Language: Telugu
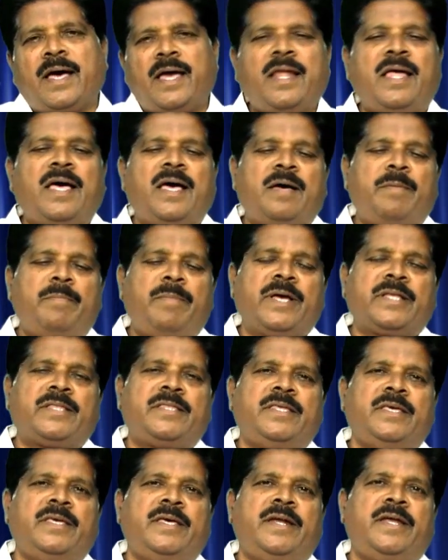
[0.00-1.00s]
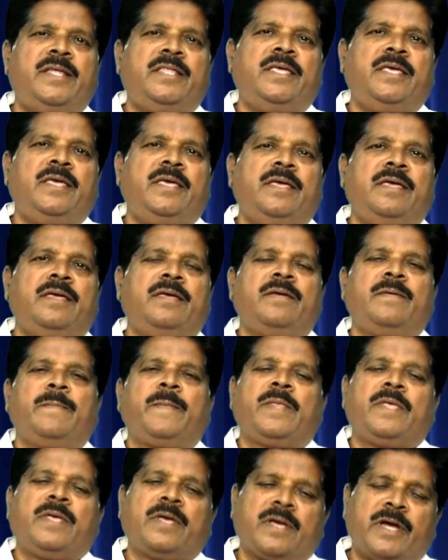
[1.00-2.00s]
అలా భక్తి అనేది
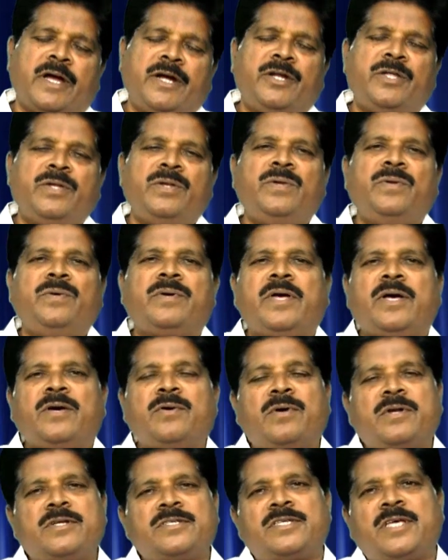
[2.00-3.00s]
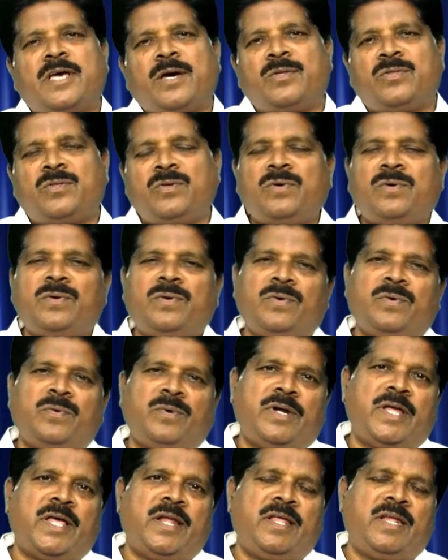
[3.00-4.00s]
కంటిన్యూగా కొనసాగుతూ
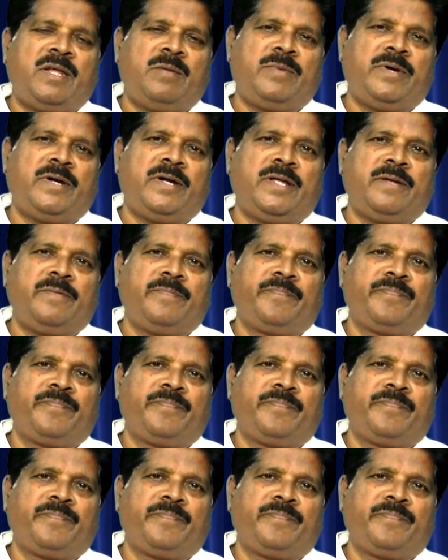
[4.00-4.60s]
ఉండాలన్నమాట